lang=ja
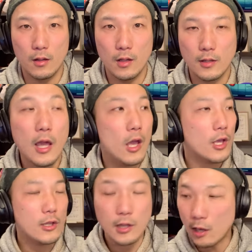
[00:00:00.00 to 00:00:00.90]
で、
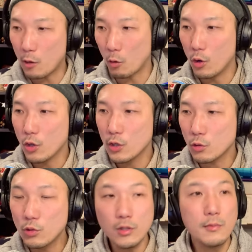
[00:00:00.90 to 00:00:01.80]
なんやろ、
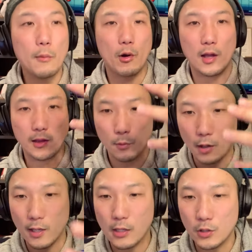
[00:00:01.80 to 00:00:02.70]
車も買っても
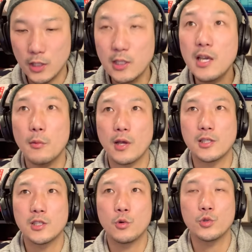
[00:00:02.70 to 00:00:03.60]
らえてるし、家も家
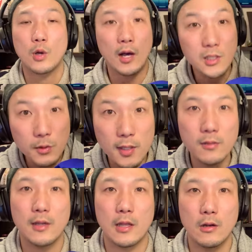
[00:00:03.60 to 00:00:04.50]
賃補助が8割ぐ
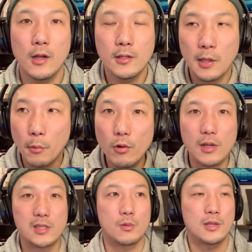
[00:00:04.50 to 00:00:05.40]
らい出る。で、
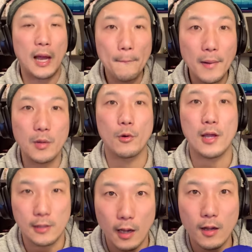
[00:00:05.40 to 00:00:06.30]
ボーナスもたんまりもら
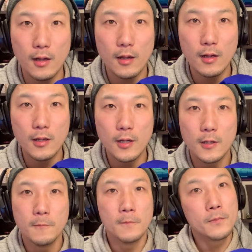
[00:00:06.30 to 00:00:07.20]
えた。
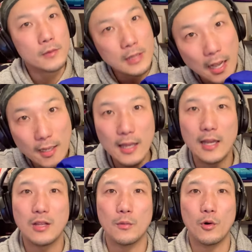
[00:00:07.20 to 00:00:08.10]
だけ
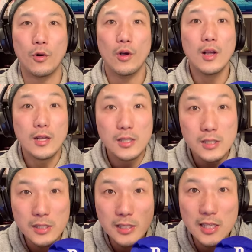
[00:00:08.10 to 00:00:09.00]
れども、
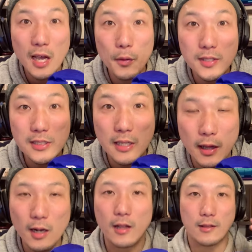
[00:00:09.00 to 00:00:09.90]
幸せじゃ
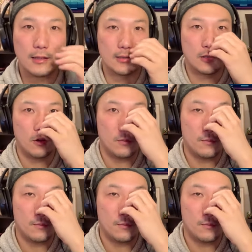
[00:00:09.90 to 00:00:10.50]
なかったんですよ。